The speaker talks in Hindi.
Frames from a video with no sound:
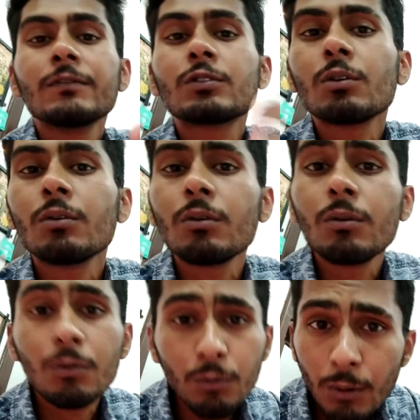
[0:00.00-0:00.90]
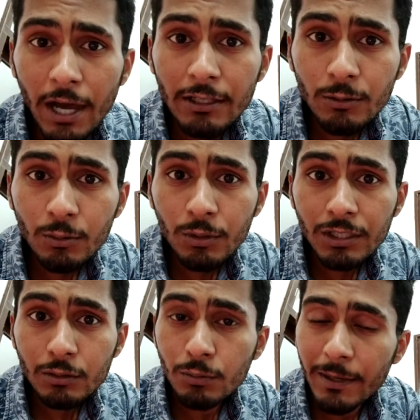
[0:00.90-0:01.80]
तो हुआ यूँ
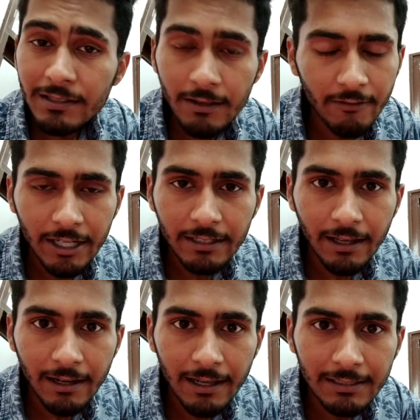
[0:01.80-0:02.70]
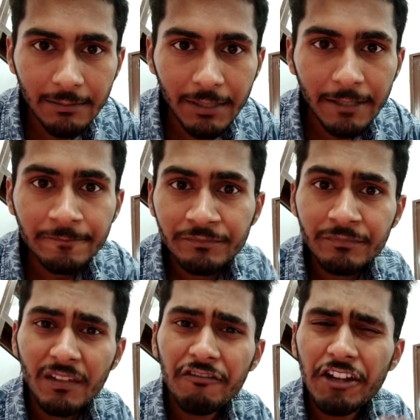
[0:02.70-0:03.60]
कि सुबह से वेट कर रहा था मैं
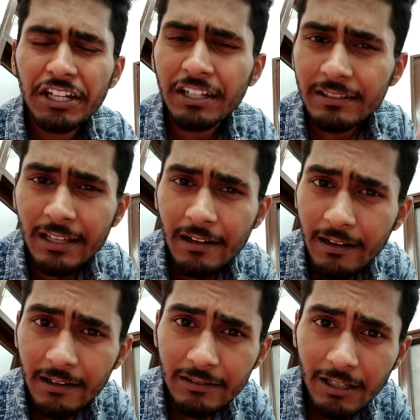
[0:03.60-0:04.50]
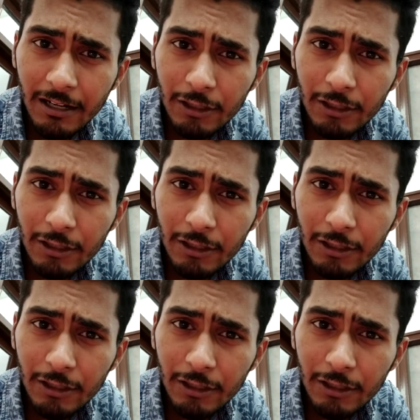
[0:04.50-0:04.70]
वेट करता रहा करता रहा